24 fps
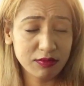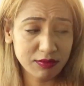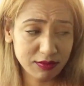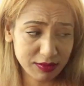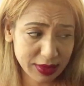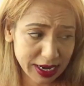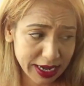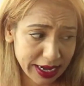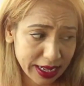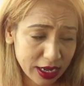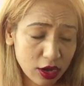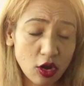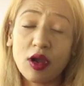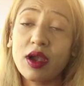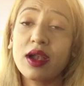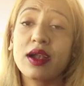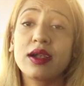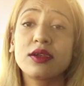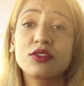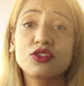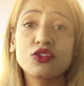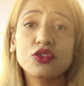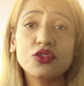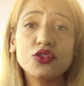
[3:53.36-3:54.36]
মানে
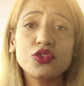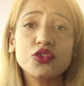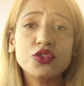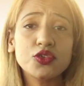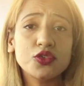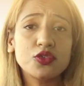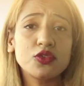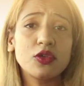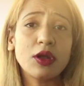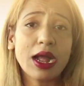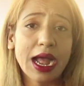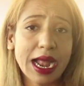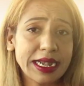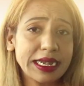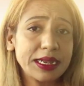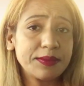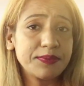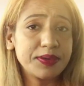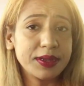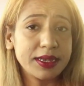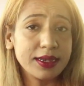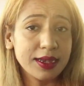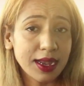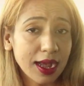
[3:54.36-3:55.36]
করার জন্য কোনো
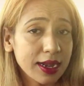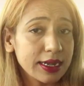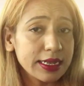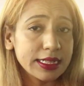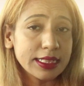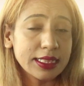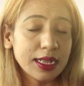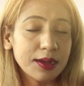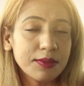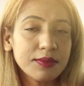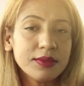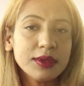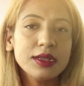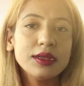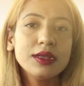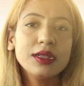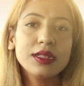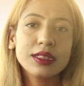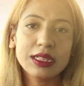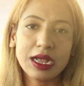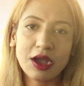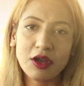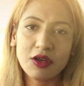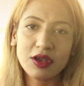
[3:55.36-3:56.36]
অ্যাটেম্প না নিতাম
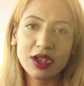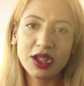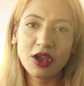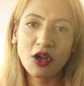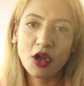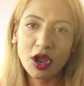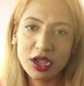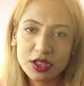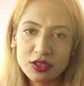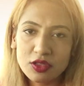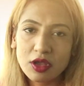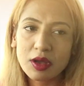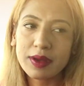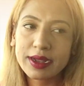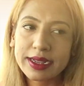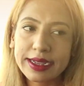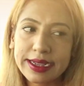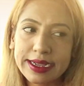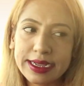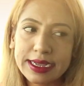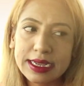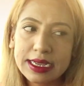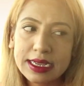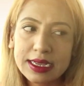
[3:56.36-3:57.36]
তাহলে হয়তো
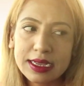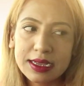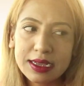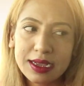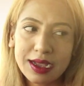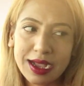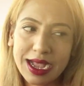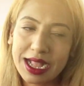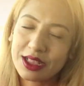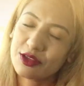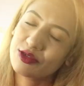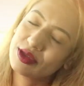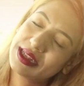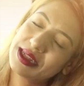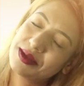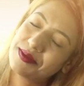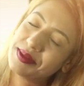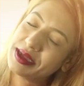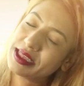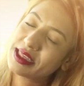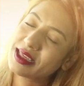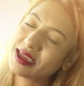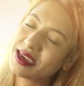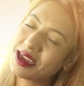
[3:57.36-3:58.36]
আমাকে একদিনে
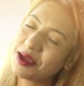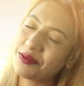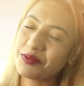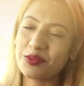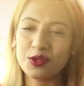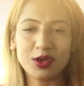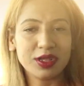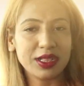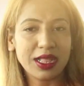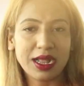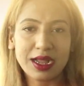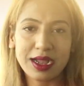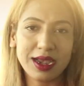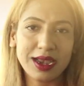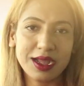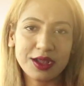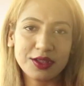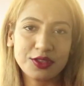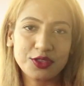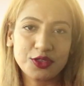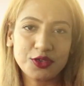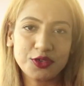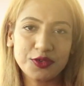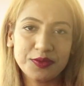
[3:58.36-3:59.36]
বিছানায় পড়ে থাকা
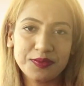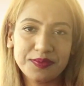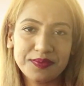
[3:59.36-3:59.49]
লাগতো